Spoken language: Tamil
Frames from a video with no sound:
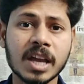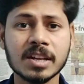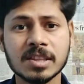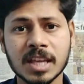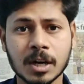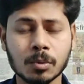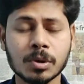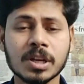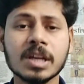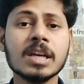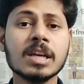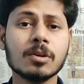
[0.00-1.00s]
ஆயிரத்தி இரநூறு ஒரு
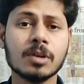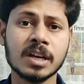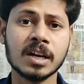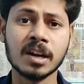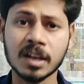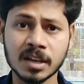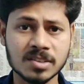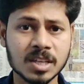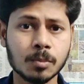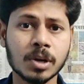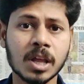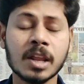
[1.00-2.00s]

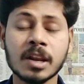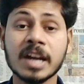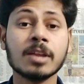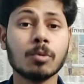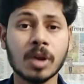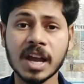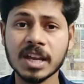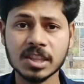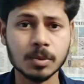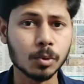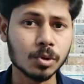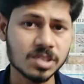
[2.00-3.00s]
சிங்கப்பூர் டாலர் இல்லாட்டி ஒரு ஆயிரத்தி
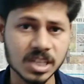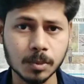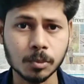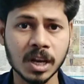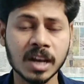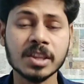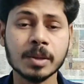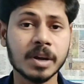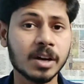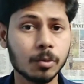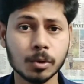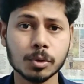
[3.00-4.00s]
முந்நூறு சிங்கப்பூர் டாலர் இந்த
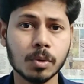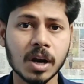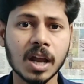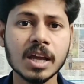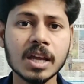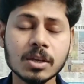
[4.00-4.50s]
மாதிரியான கொடுத்துருவாங்களா